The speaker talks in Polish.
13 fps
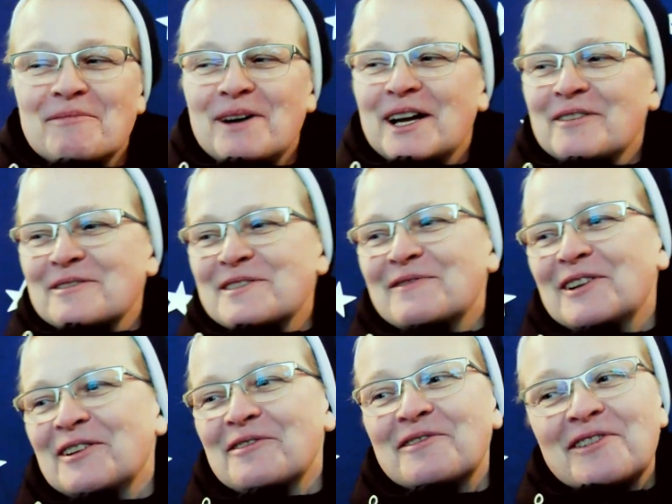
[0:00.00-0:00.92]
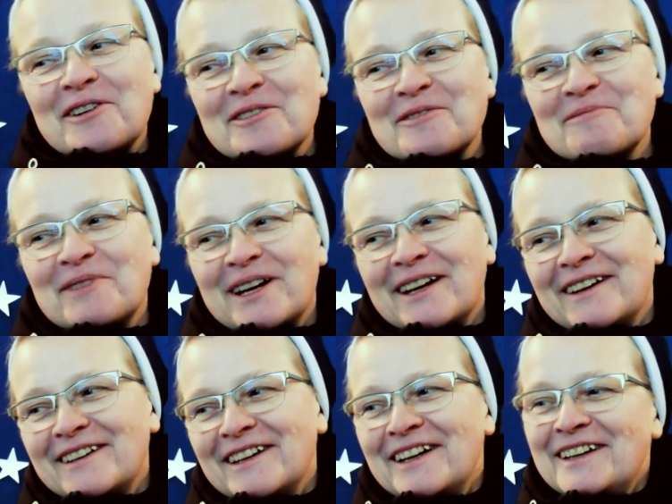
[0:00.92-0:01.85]
mają swoją
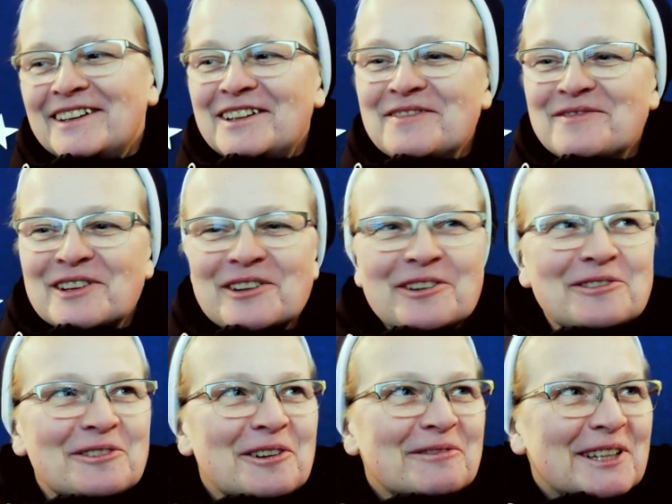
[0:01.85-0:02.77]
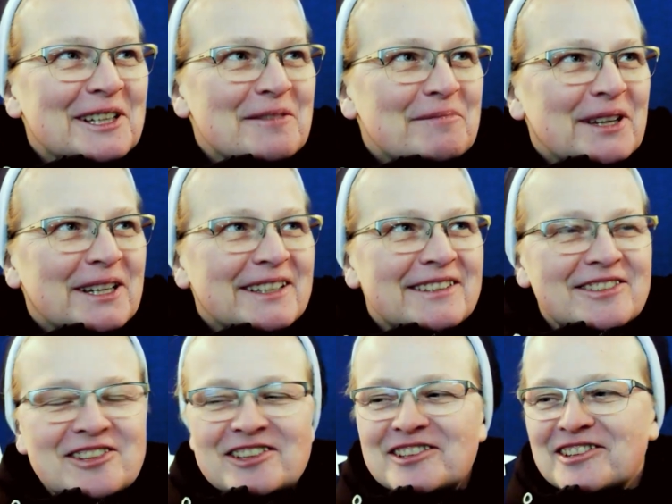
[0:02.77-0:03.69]
formę i wykonują takie
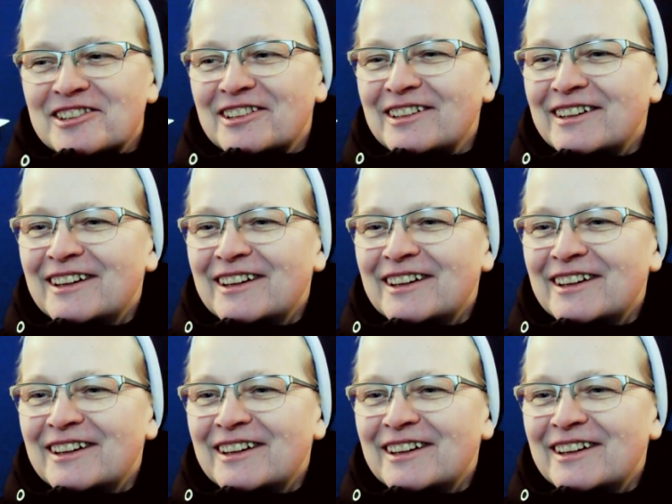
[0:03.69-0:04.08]
piękne rzeczy.